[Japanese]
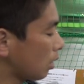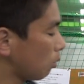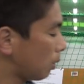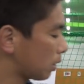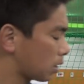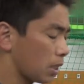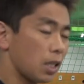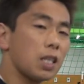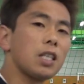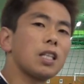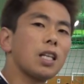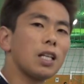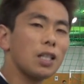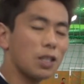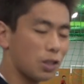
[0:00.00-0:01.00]
アドバイスだけ聞き
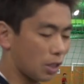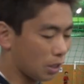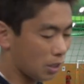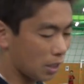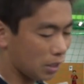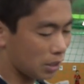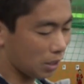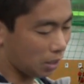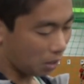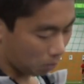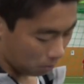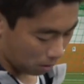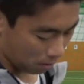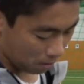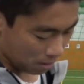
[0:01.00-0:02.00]
たいですってスタンスで聞け
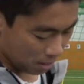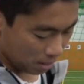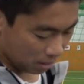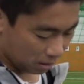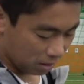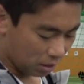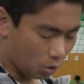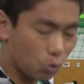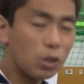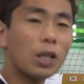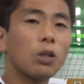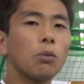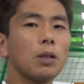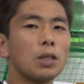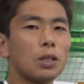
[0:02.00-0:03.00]
ばいろんな
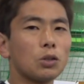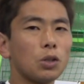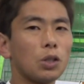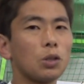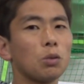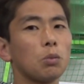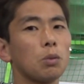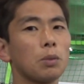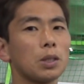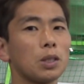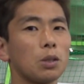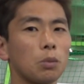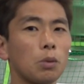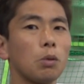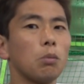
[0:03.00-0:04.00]
アドバイスはくれると思います
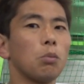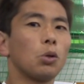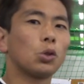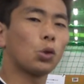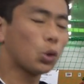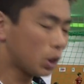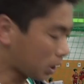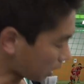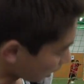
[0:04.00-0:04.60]
けども僕個人